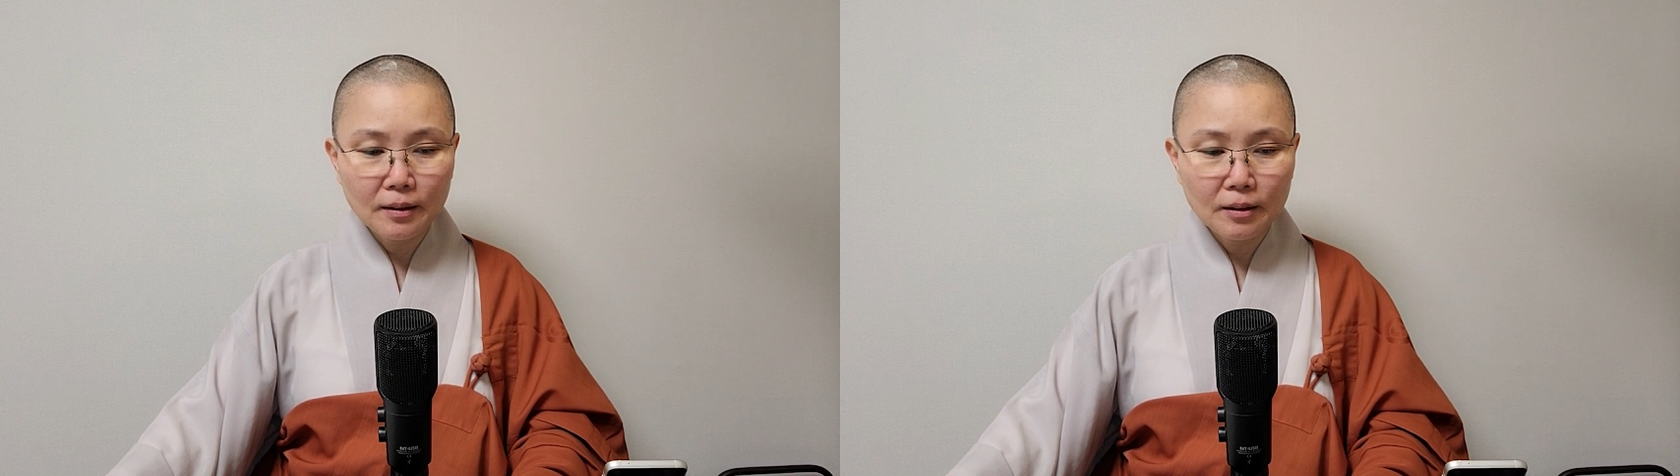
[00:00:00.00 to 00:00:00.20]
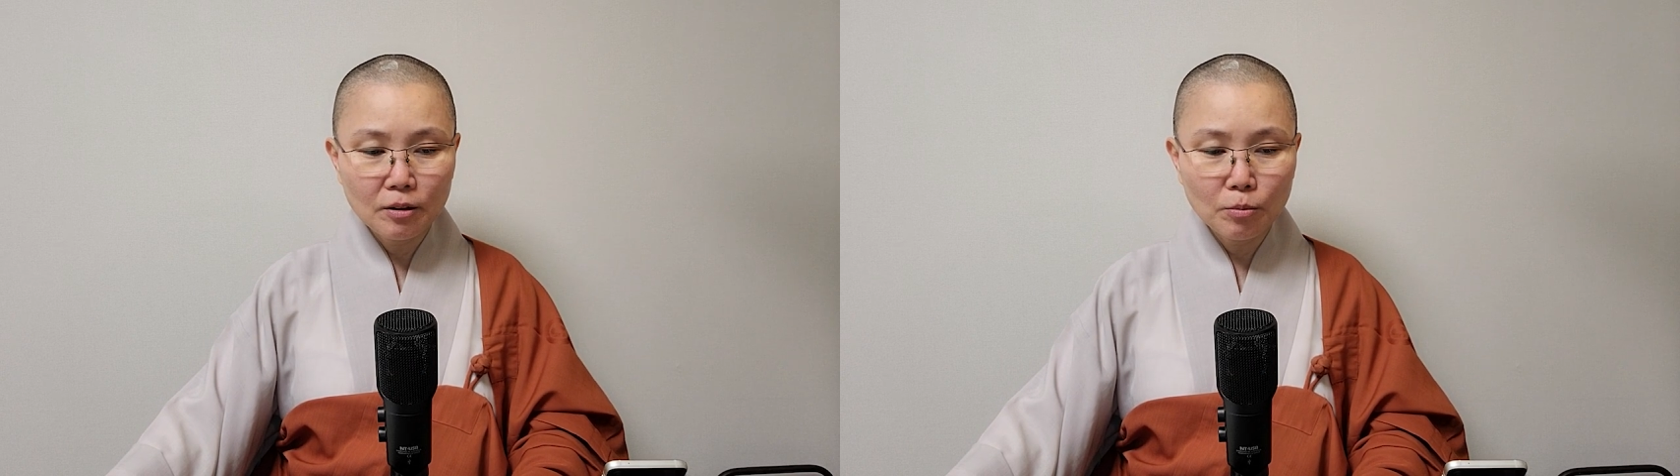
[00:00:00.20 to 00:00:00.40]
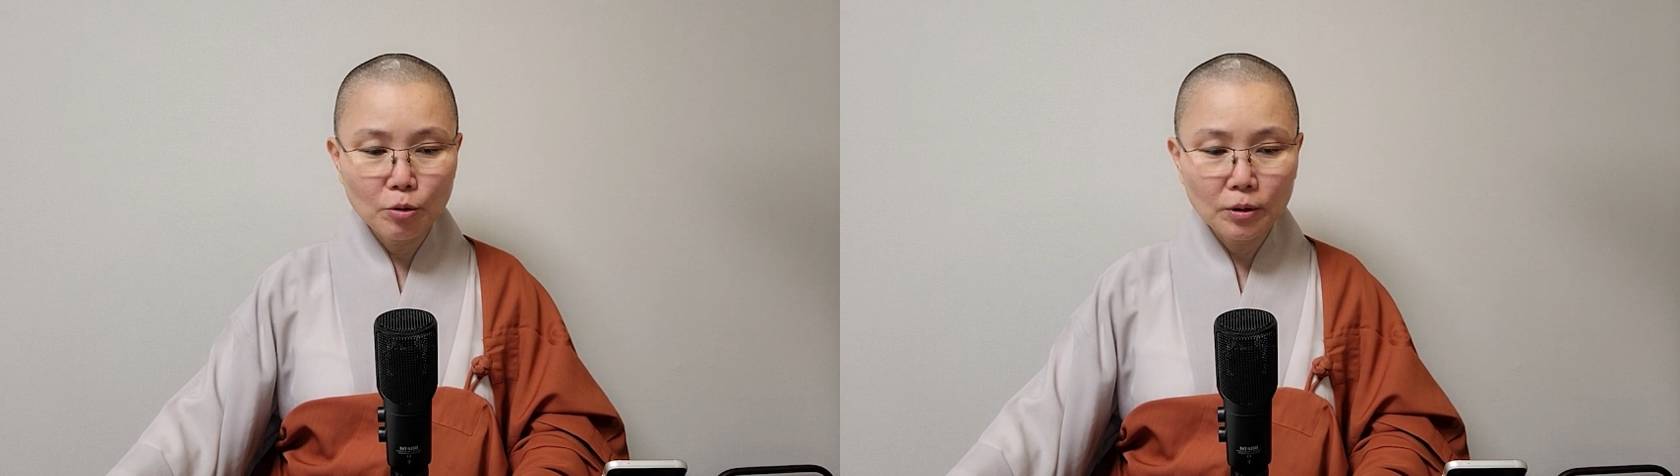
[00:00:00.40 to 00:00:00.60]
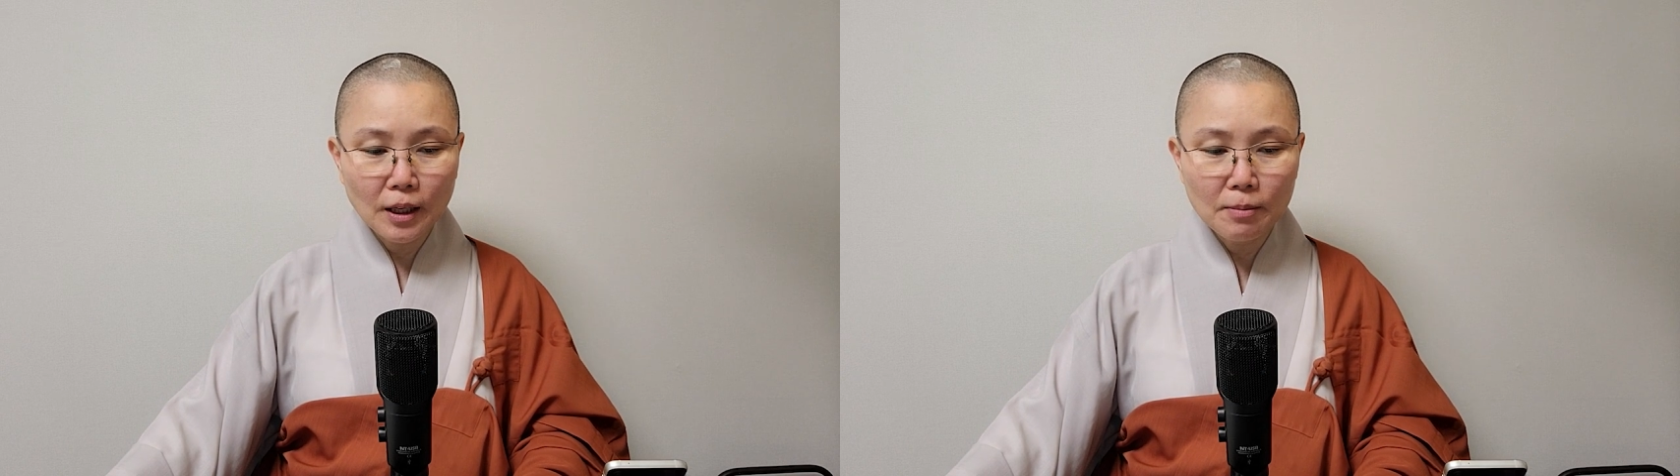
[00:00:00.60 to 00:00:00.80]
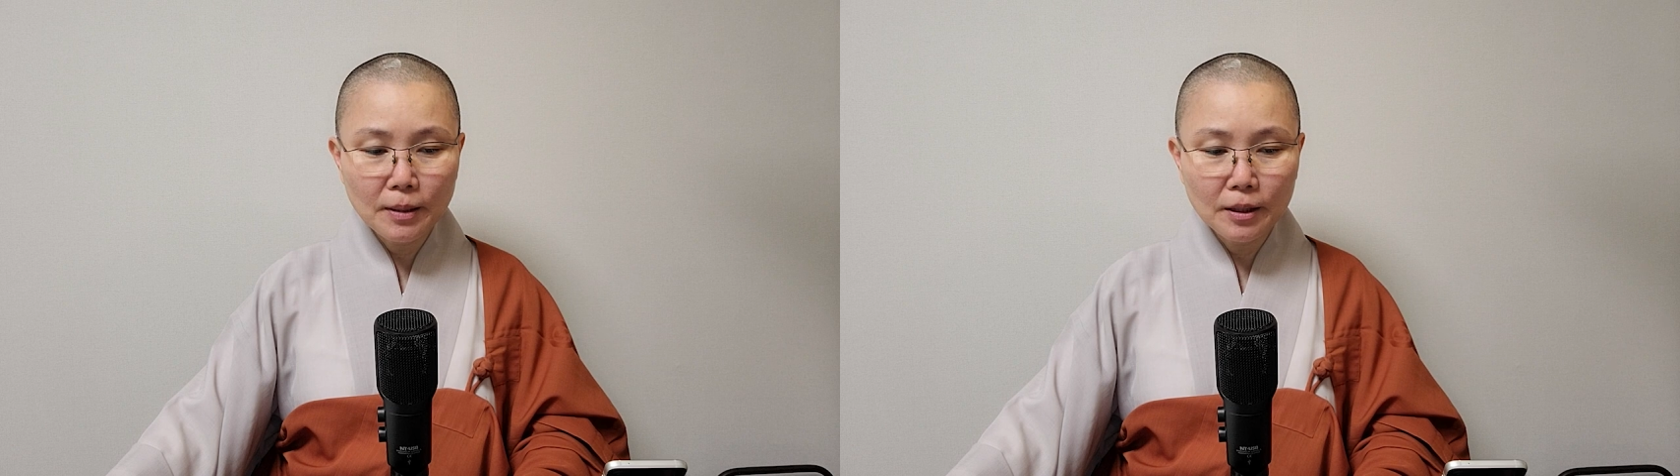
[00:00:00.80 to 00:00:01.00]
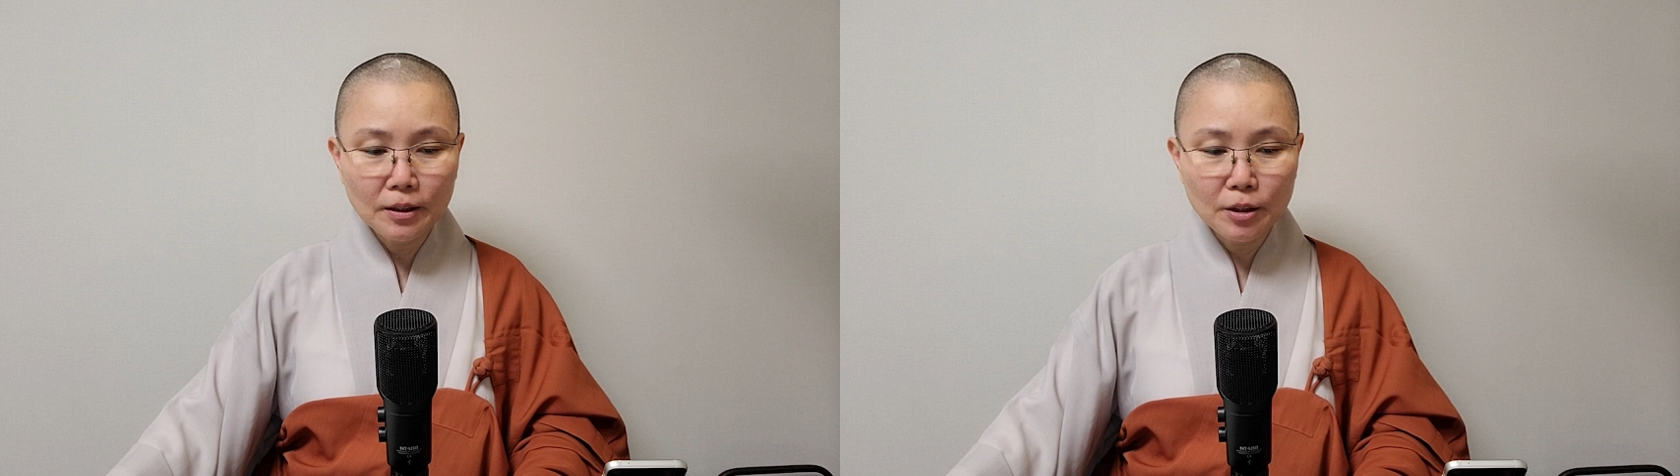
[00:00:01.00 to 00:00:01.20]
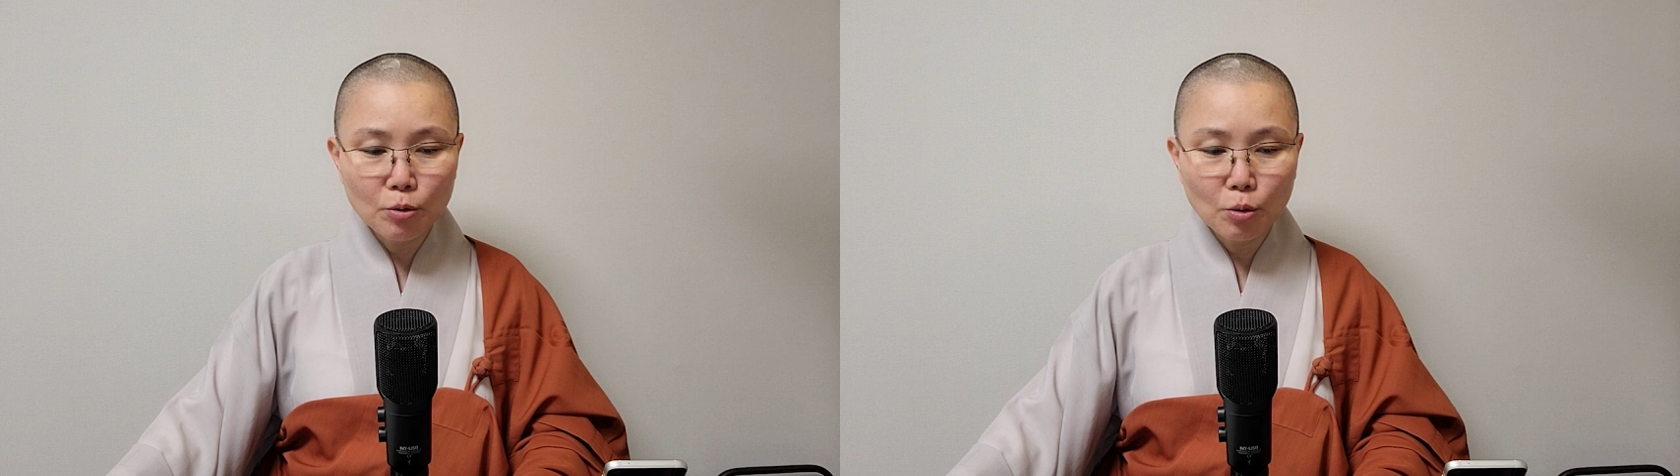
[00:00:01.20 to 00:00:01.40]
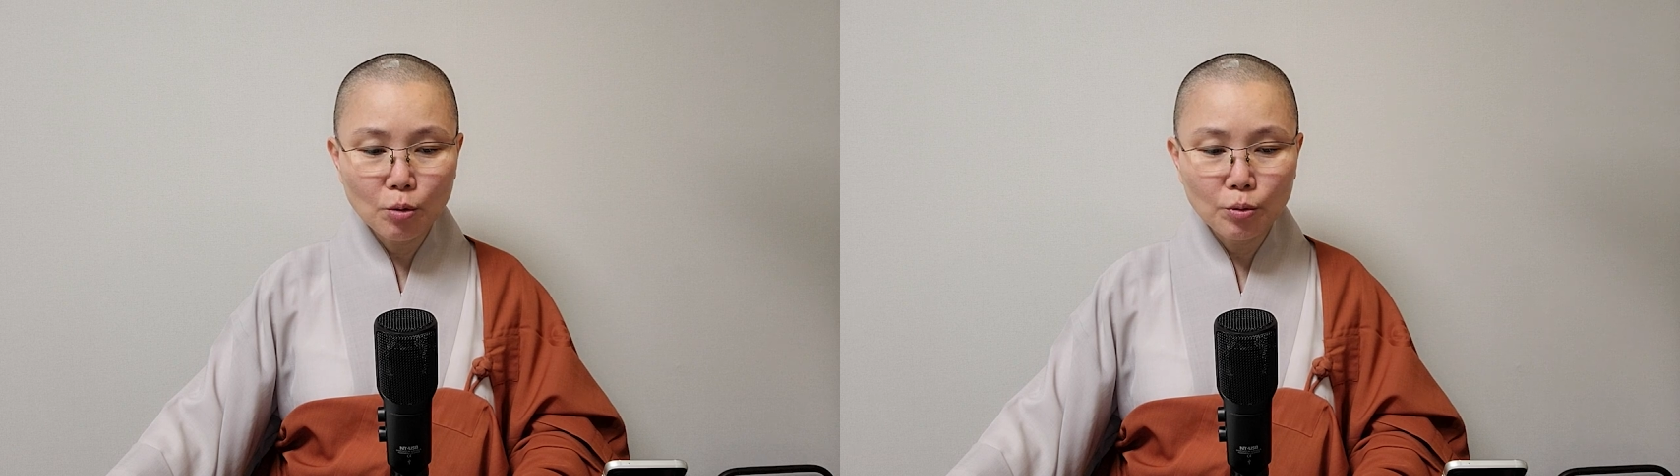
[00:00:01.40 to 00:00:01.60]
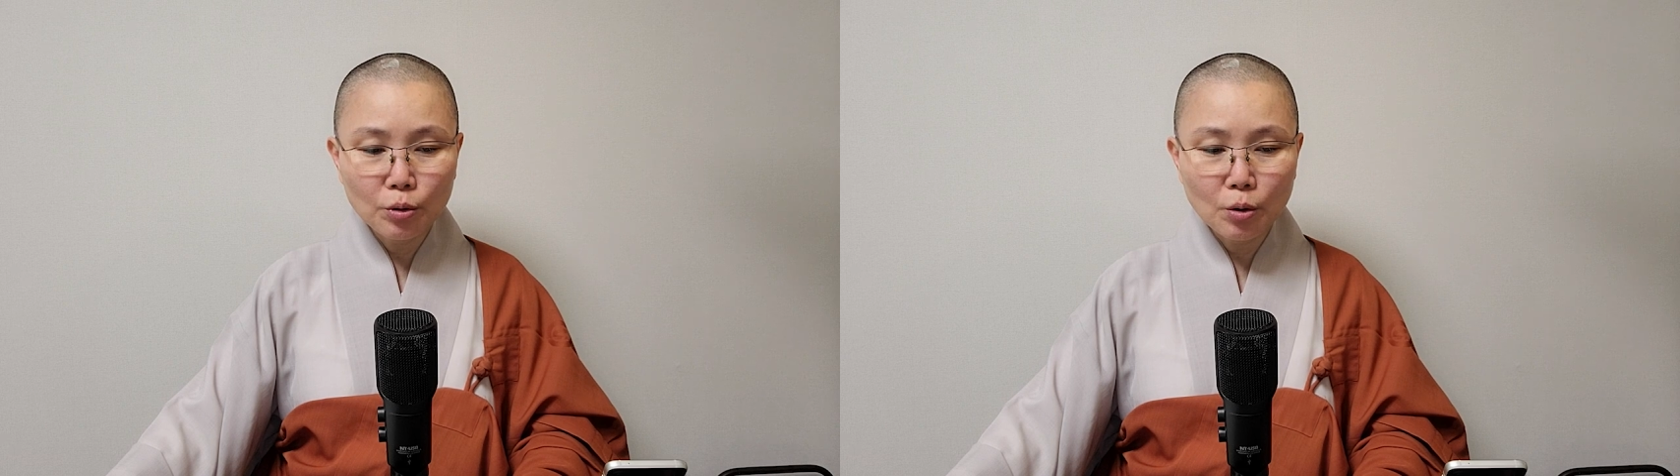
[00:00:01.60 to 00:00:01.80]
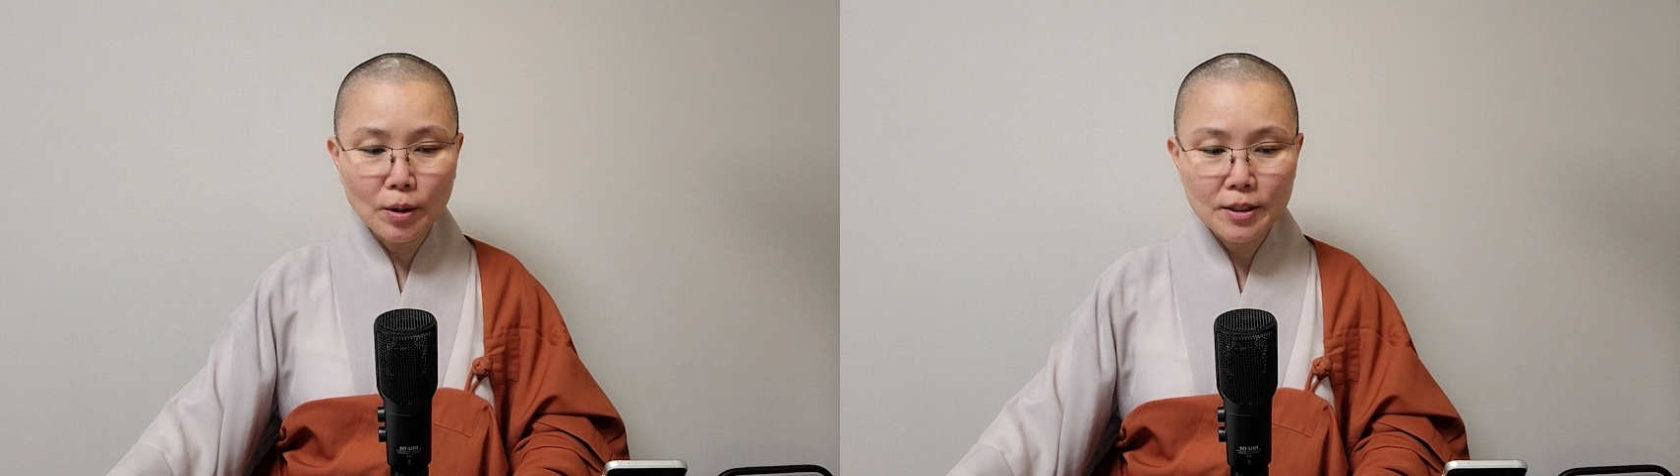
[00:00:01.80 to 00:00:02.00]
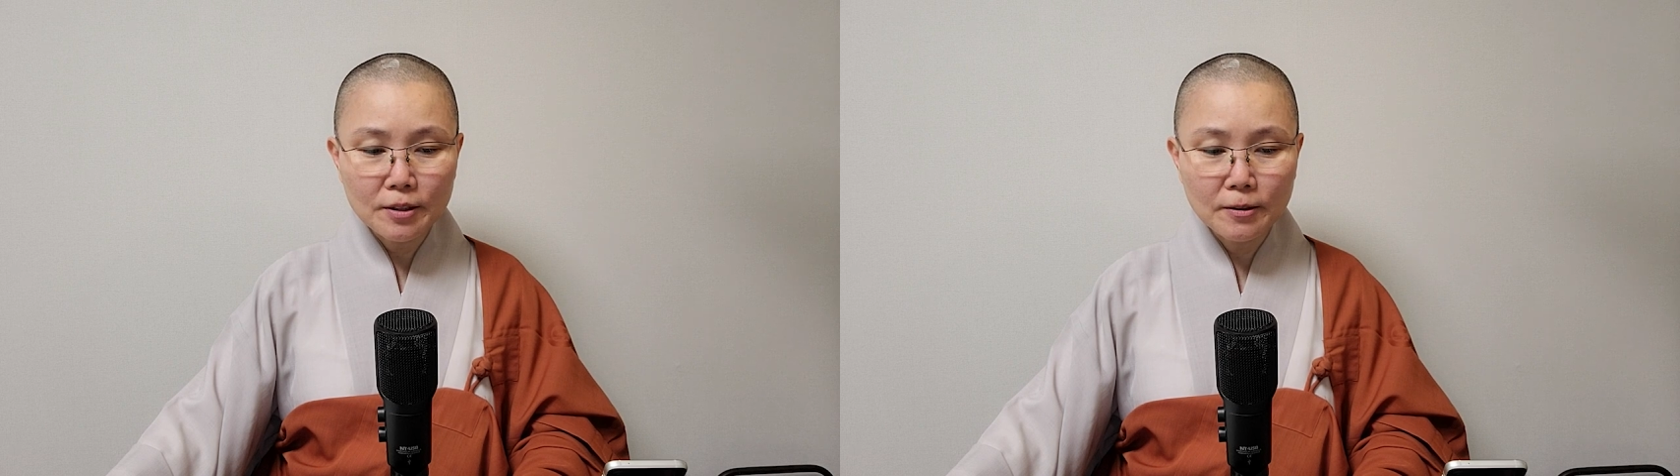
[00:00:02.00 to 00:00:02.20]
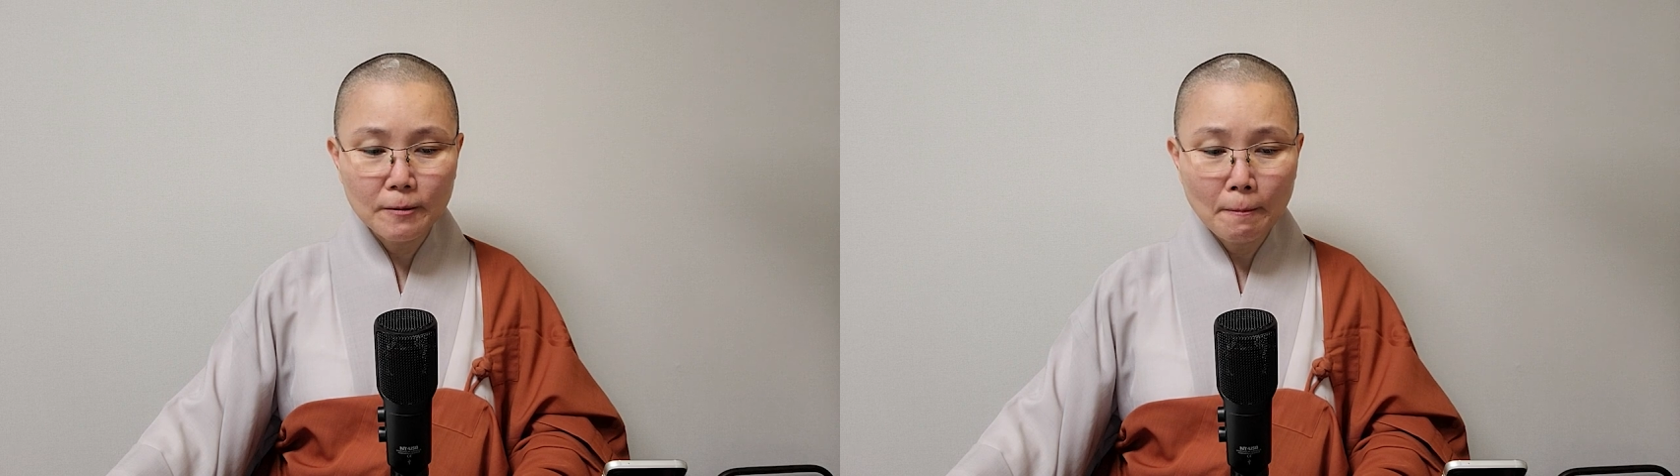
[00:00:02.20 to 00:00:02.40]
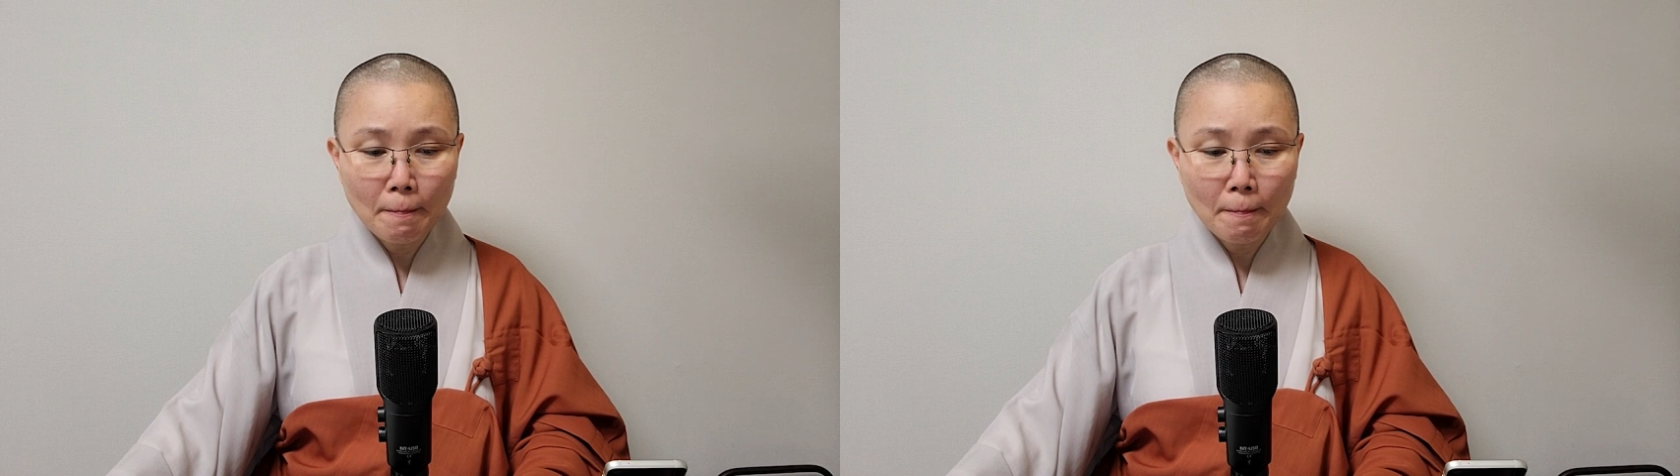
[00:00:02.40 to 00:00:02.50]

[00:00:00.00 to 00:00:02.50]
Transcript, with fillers: 그러므로 달마는 인도로부터 와서